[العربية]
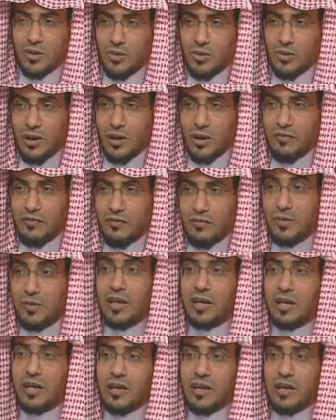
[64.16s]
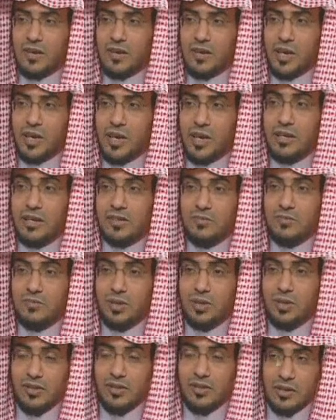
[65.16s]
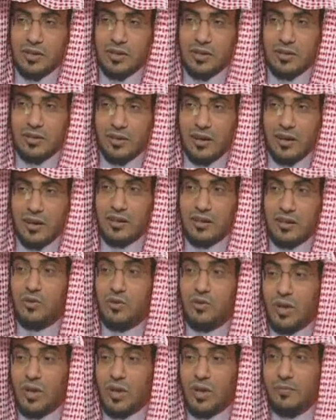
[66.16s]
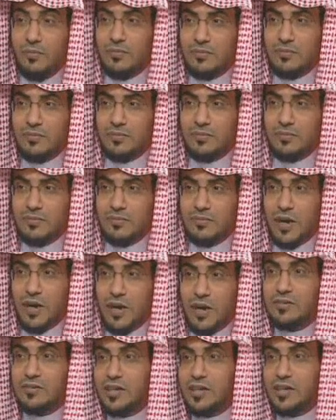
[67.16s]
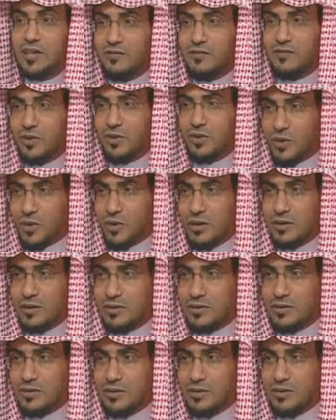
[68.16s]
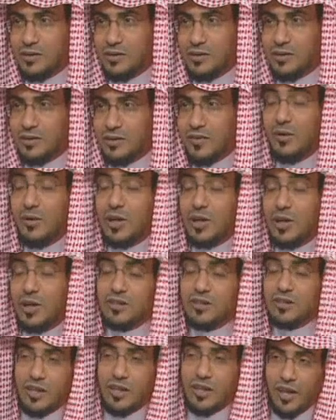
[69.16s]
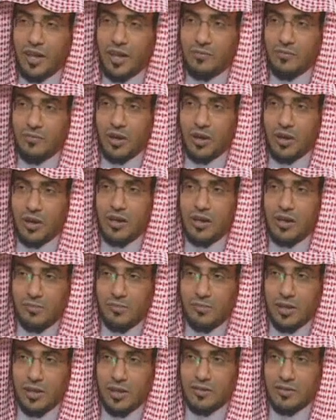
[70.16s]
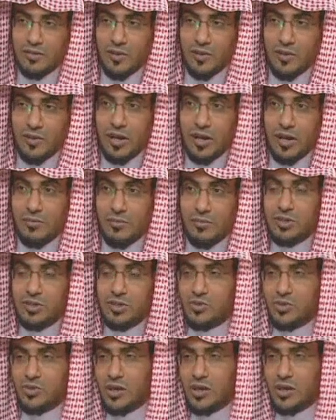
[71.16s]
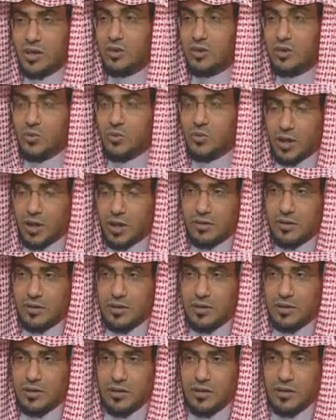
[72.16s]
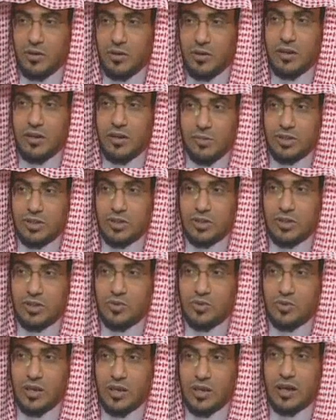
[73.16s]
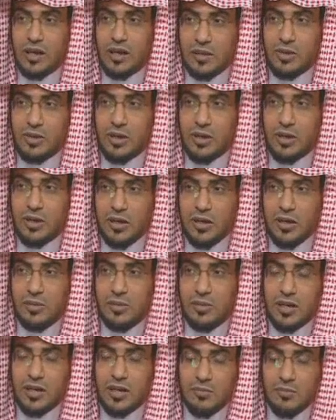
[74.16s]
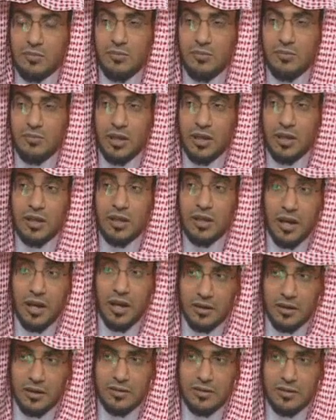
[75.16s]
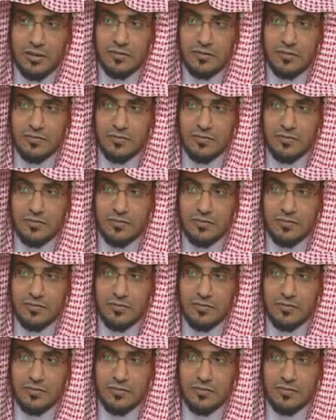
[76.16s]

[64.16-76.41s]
ذخرا فما لك في البرية من نظيري قال يا غلام أعطه ألفا أخرى فأماط اللثام وقال يا معن والله ما جئتك لأطلبك وإنما جئتك لأختبر حلمك لما بلغني عنك